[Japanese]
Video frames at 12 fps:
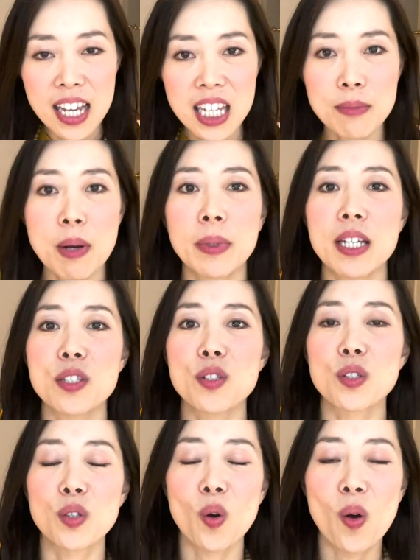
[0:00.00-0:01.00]
今までずっ
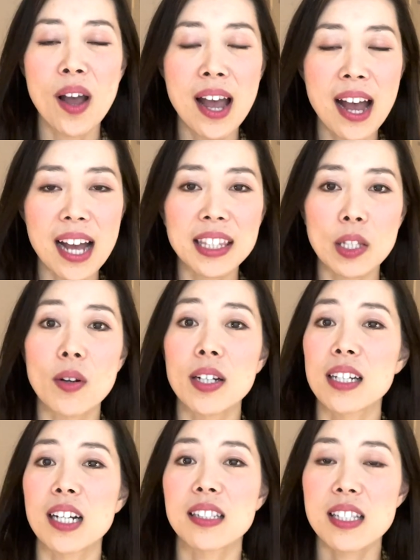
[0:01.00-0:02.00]
とあったわ
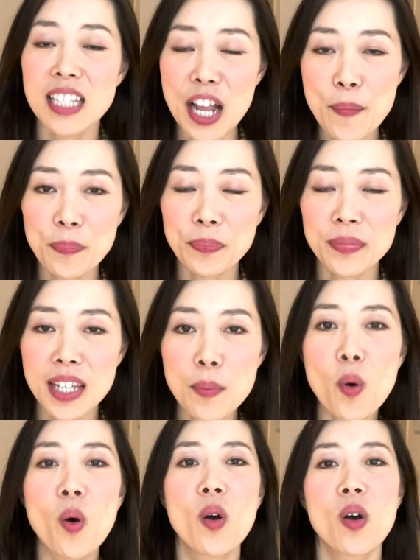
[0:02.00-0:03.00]
けなんですねで
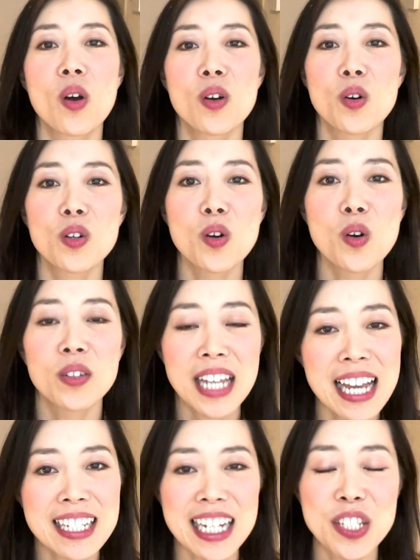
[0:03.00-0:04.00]
もこの
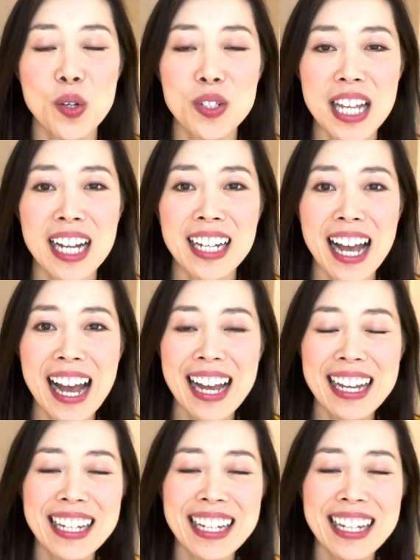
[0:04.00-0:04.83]
ね社長さんが